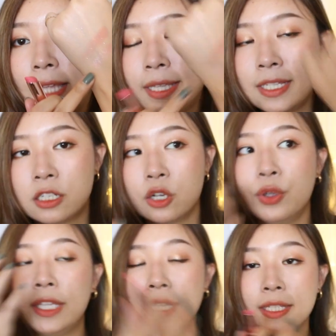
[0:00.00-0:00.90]
它其实有
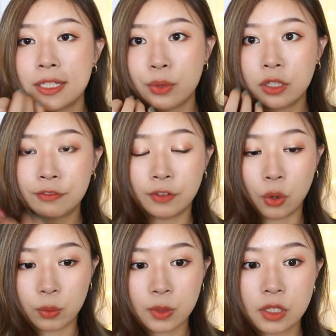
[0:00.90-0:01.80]
一点点轻微的
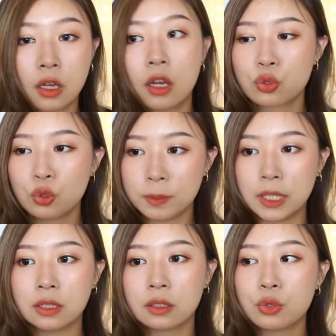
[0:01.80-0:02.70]
粉红色。出
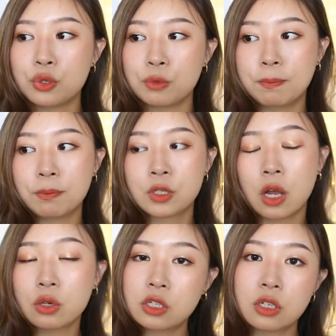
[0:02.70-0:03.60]
门去
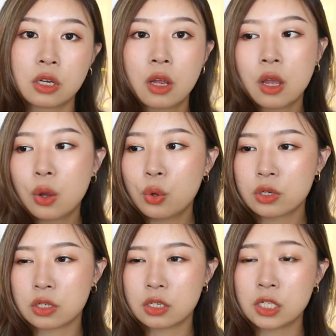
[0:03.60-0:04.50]
超市或
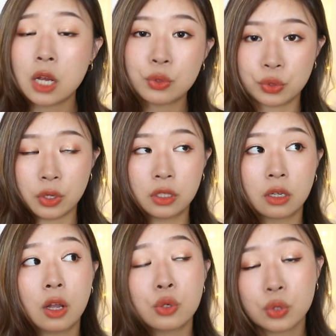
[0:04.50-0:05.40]
者是上学
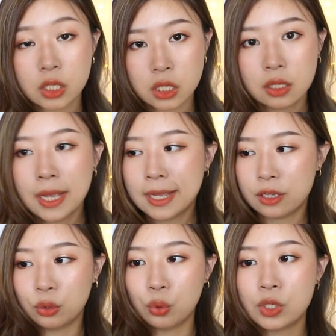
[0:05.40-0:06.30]
的高中生，
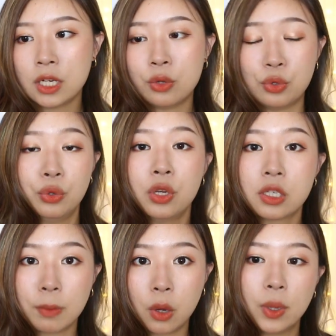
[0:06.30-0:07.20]
你涂这个绝对
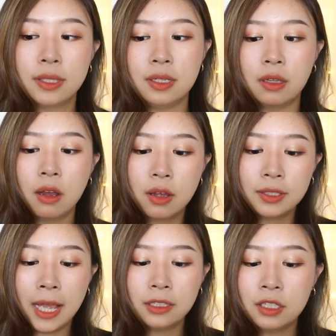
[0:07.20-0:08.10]
是没有问题的。
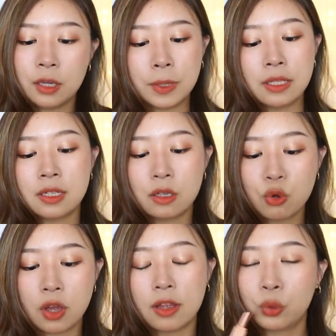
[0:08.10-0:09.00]
它特别滋
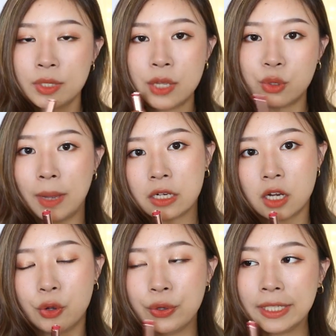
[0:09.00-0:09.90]
润，涂在嘴巴
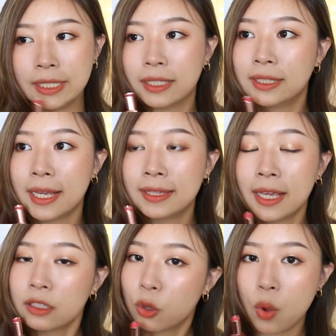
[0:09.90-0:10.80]
上有一点点淡
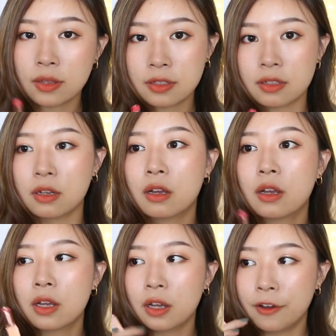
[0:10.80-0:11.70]
淡的光泽
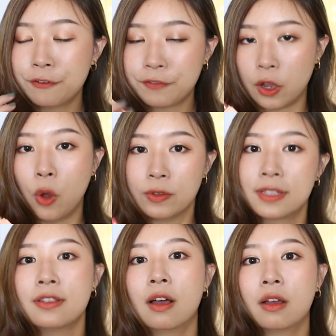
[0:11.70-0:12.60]
和粉红
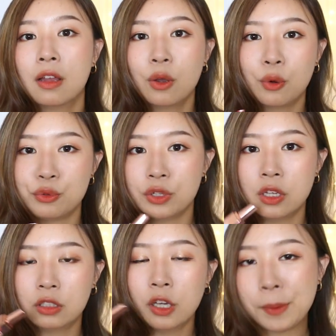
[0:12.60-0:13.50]
色。我觉
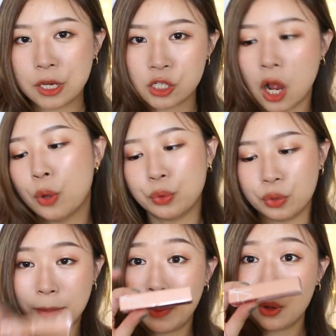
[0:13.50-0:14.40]
得特别少
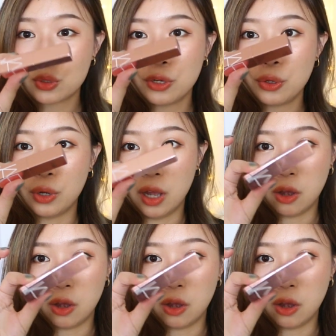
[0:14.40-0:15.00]
女，它包装又很